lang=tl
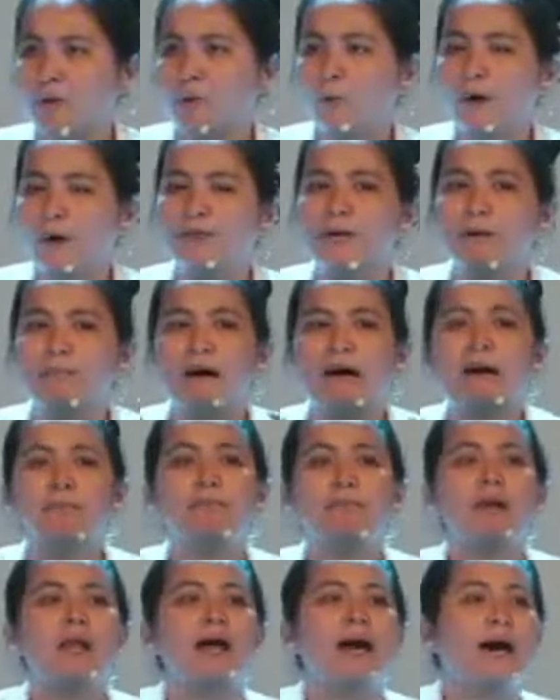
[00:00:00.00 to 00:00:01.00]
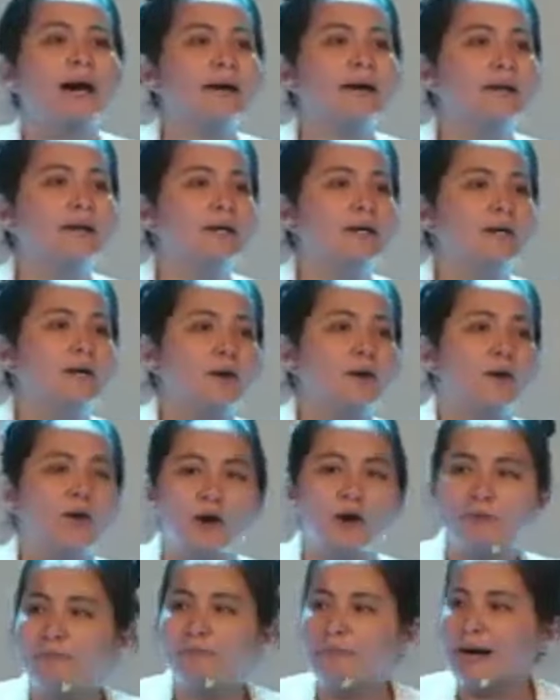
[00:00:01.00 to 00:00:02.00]
Whether by blood
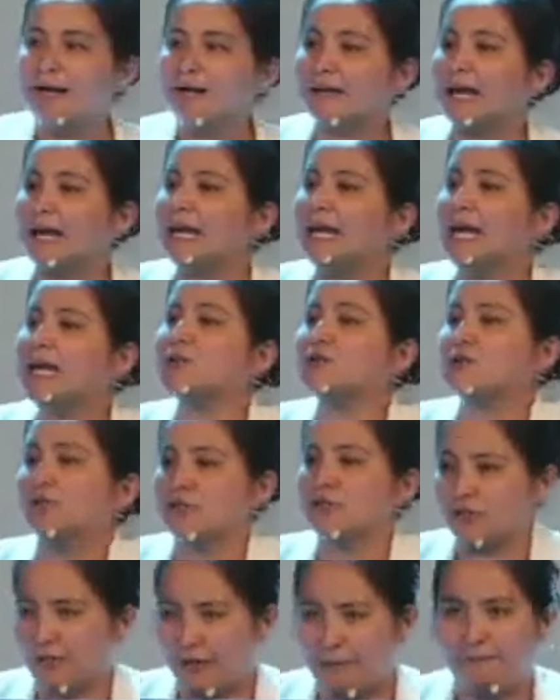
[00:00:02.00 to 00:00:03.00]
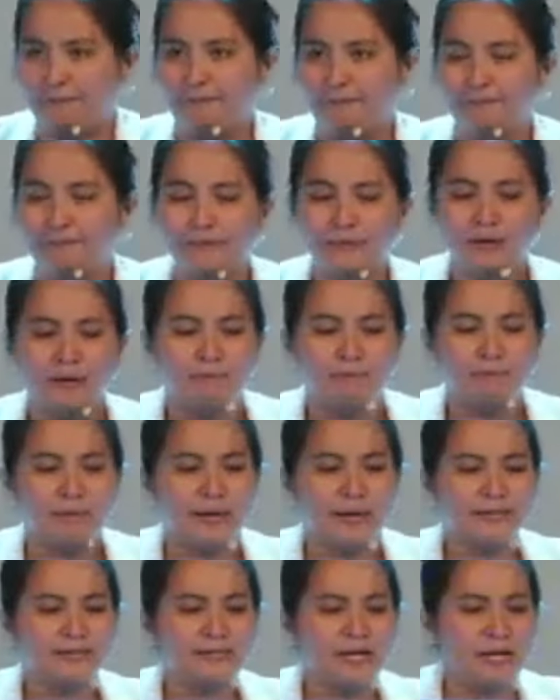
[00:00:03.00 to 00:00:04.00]
or by relationship.
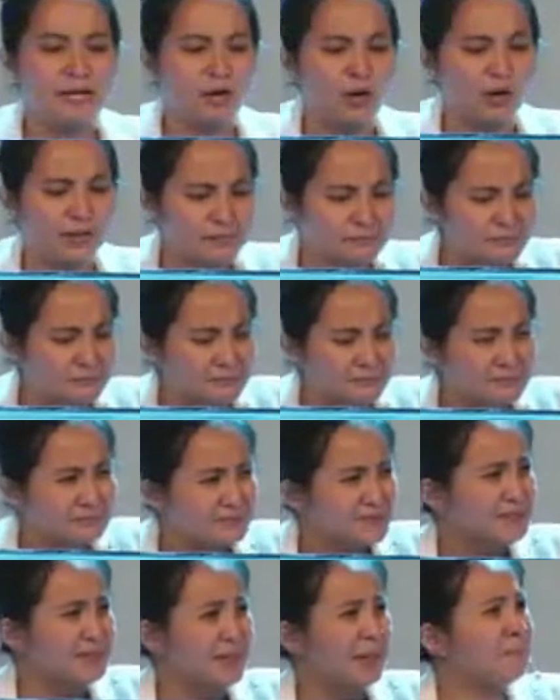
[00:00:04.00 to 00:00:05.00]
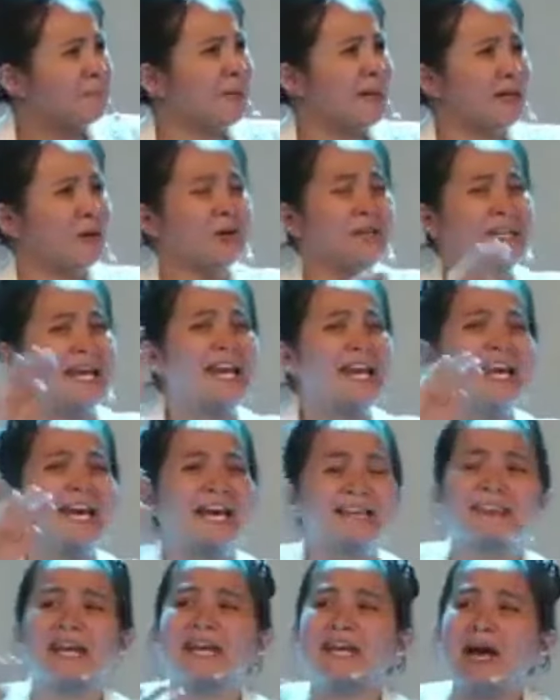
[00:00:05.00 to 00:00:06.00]
Praise the Lord. Pero dili
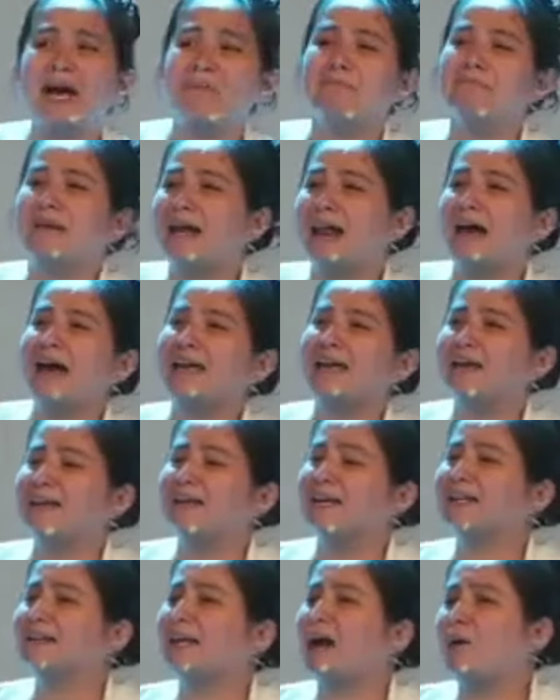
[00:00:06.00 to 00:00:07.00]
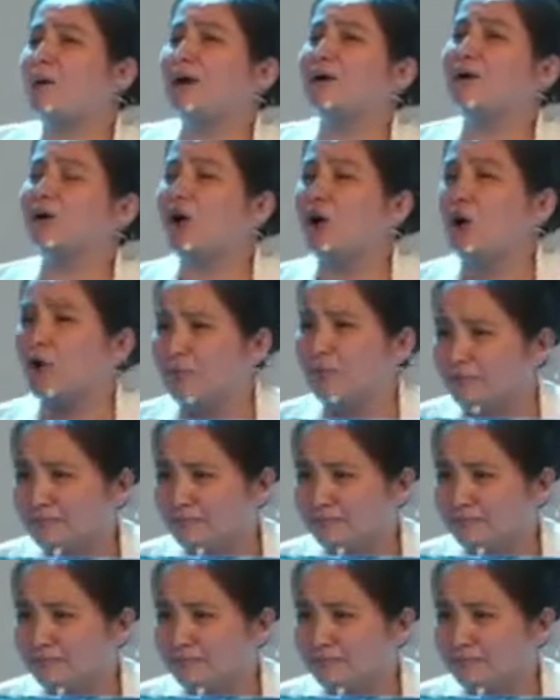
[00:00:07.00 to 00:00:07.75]
tanang balay gitawag og home.